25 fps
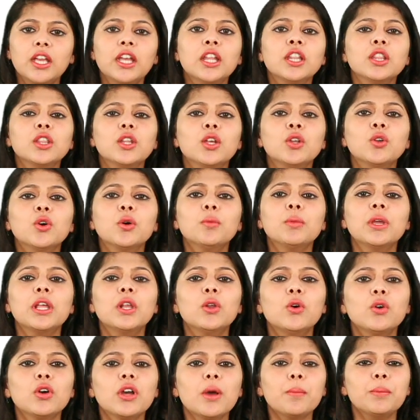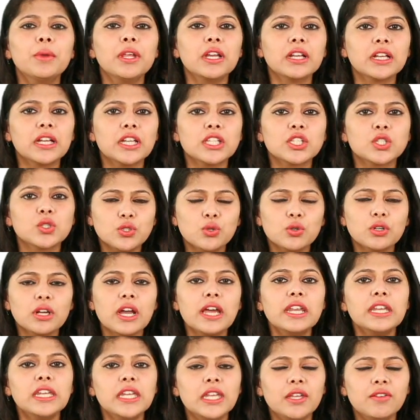इन दिनों में लोग अपने कष्टों
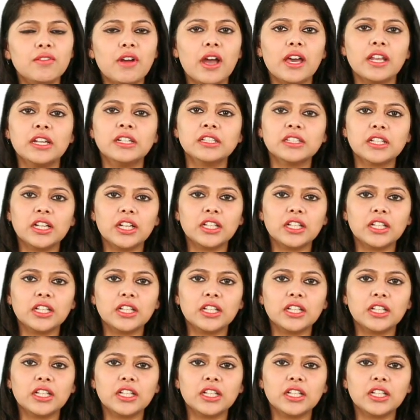का निवारण